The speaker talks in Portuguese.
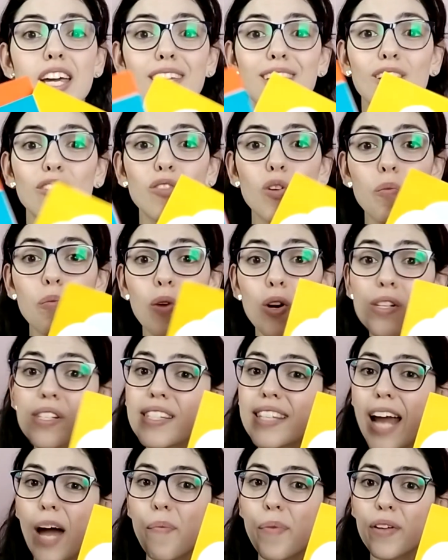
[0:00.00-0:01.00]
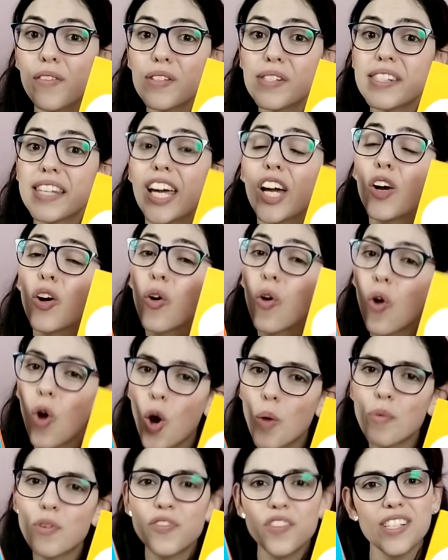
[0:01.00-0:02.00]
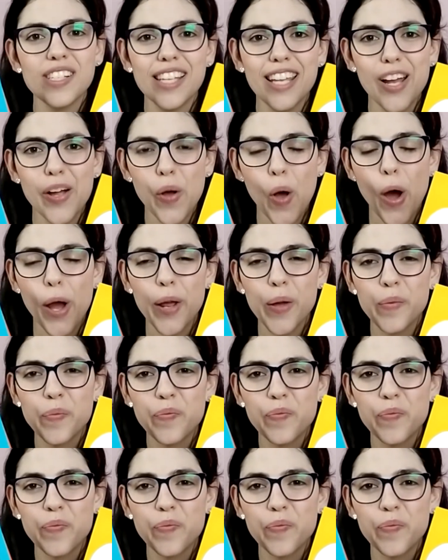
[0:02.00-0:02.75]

que eu vou mostrar para você como fazer agora.